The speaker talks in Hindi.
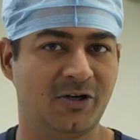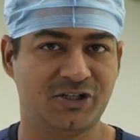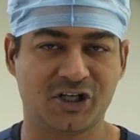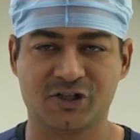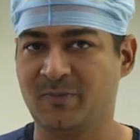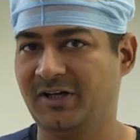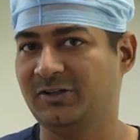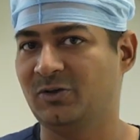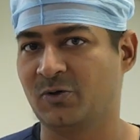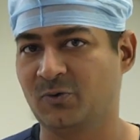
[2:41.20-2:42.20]
और चश्मा
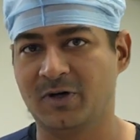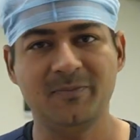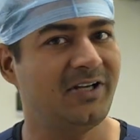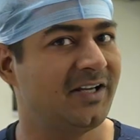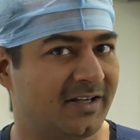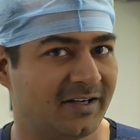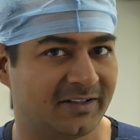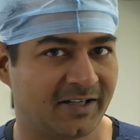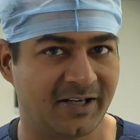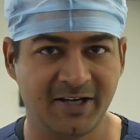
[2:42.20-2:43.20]
दोनों हम ठीक कर
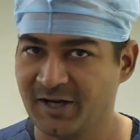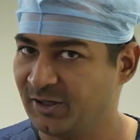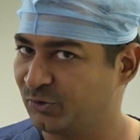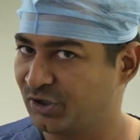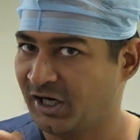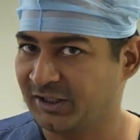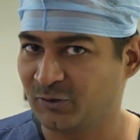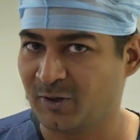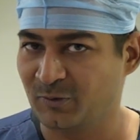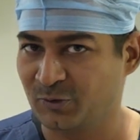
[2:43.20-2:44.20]
देंगे तो
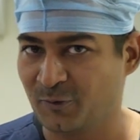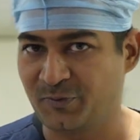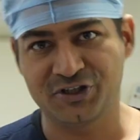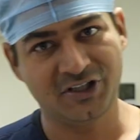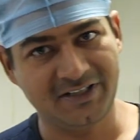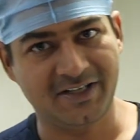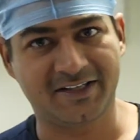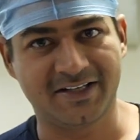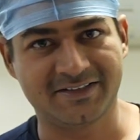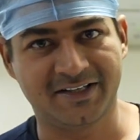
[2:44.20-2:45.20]
दिखाता हूँ हम लोग ये ऑपरेशन कर
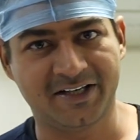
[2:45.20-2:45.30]
कैसे